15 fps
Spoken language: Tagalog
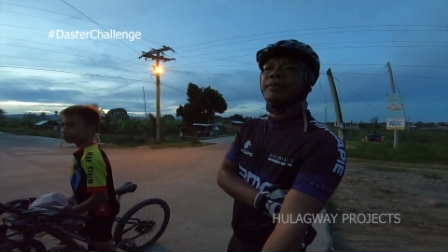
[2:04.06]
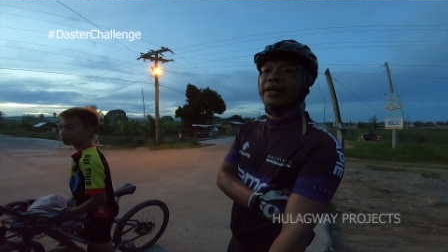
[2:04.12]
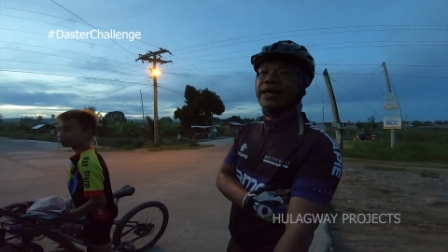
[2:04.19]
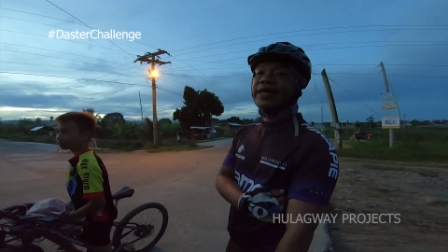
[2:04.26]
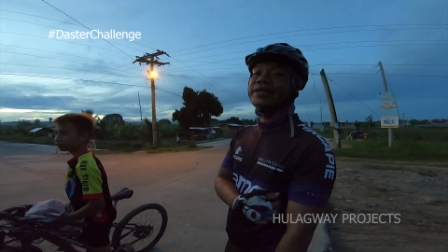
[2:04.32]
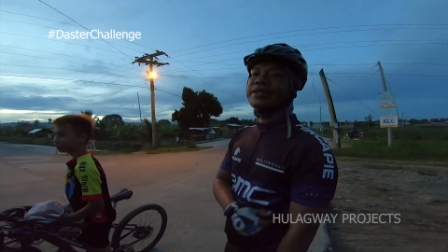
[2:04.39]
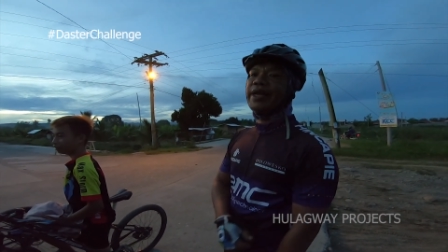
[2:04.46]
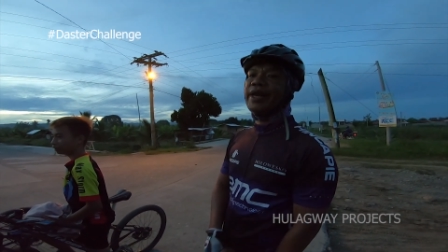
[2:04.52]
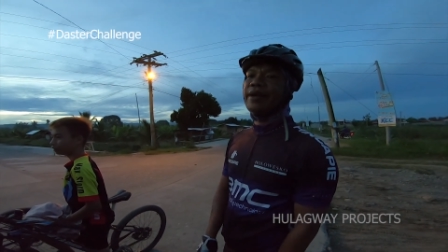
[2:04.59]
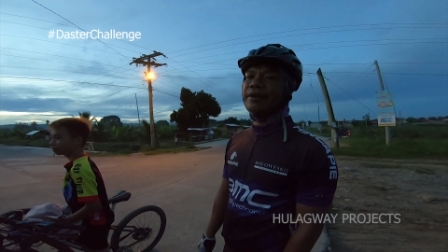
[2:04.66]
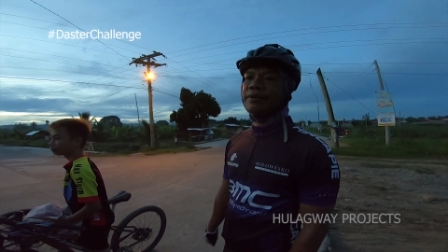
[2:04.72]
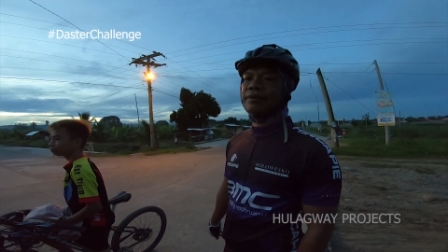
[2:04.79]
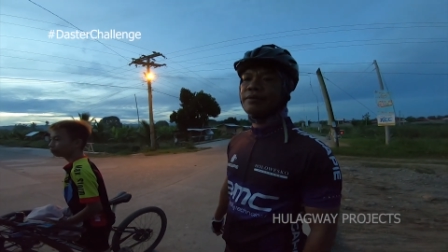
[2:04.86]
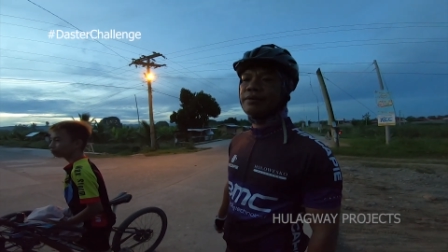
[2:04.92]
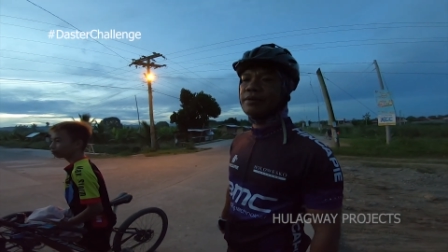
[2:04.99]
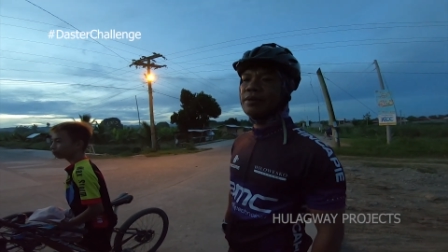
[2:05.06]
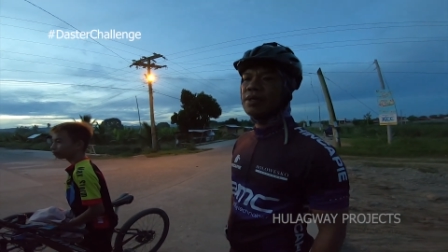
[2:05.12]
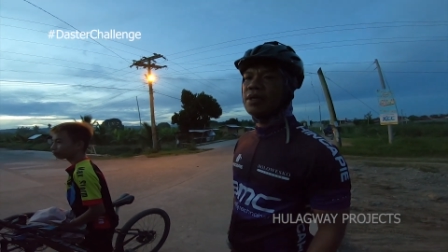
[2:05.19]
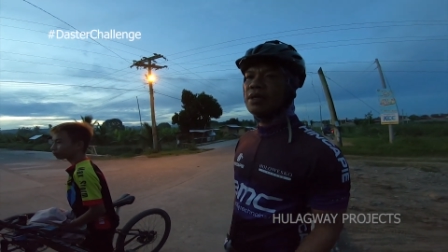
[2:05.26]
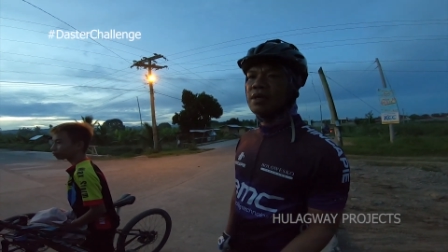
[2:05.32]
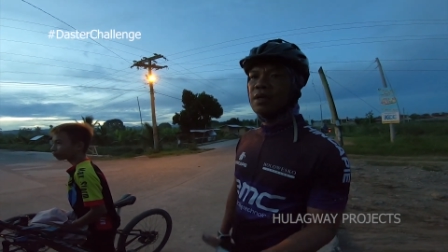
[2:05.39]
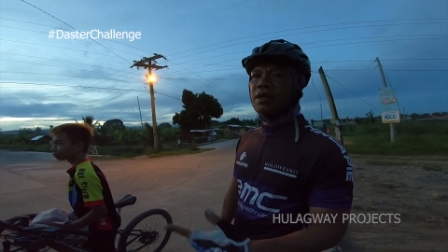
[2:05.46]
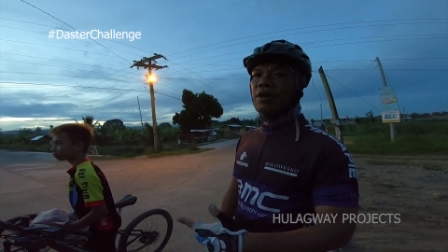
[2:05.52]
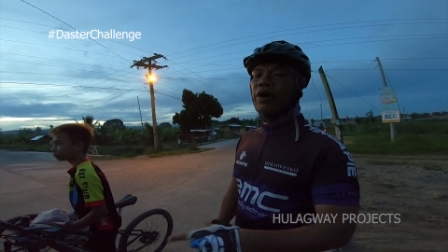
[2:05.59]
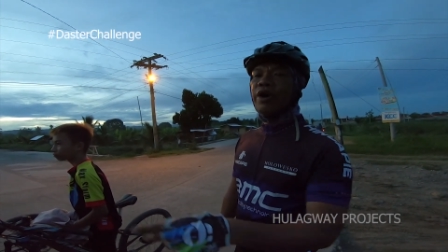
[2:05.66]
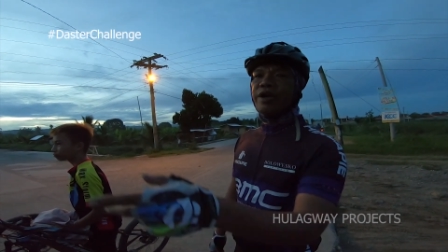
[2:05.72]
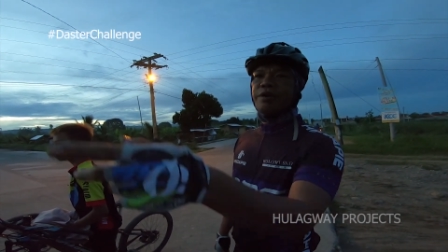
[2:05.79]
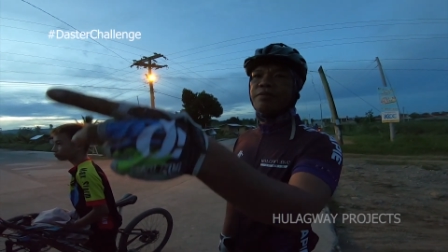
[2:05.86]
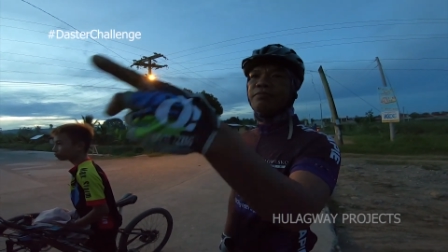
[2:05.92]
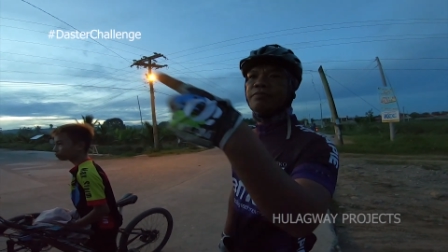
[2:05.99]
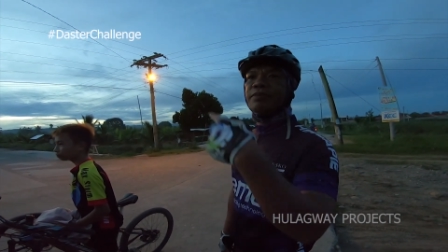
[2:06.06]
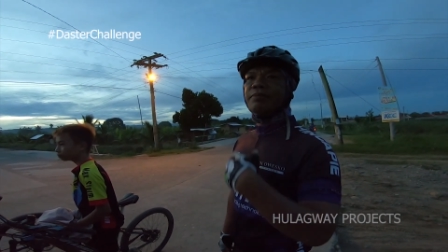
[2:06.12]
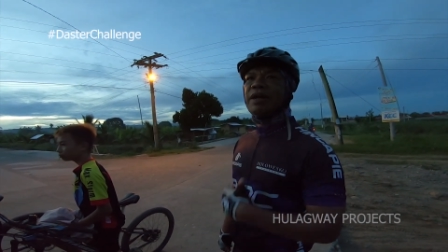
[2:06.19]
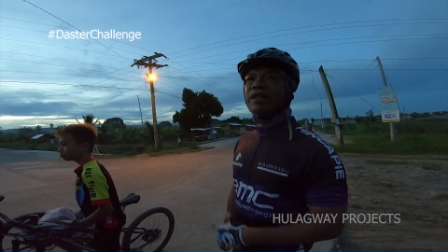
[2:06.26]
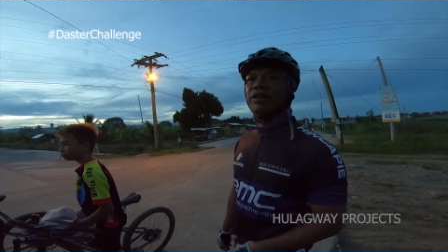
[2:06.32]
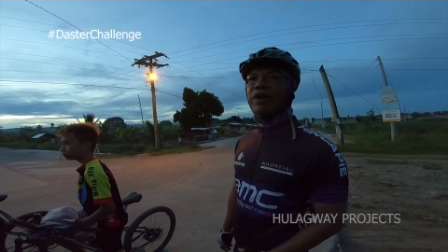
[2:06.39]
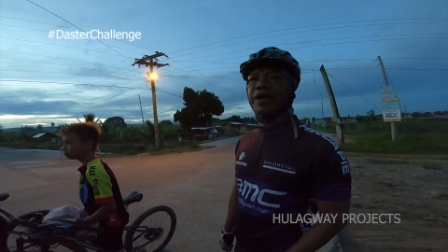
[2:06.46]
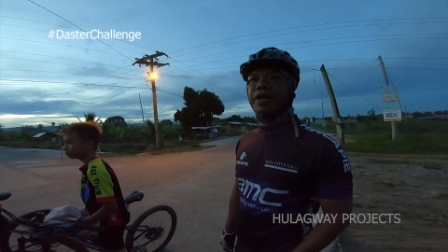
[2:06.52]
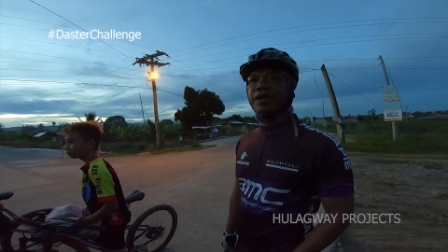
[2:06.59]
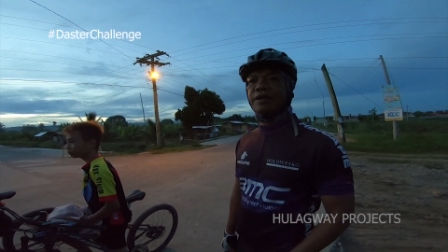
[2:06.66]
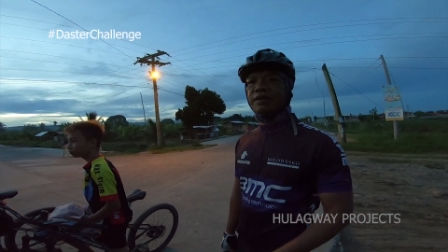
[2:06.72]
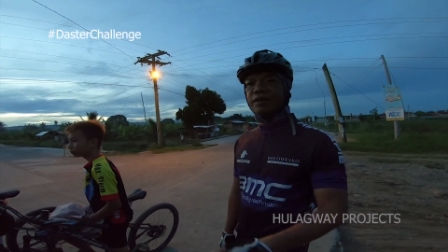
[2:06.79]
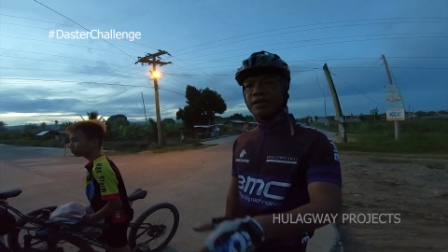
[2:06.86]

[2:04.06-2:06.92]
Pag oh, Duster. Hoy, Matoy.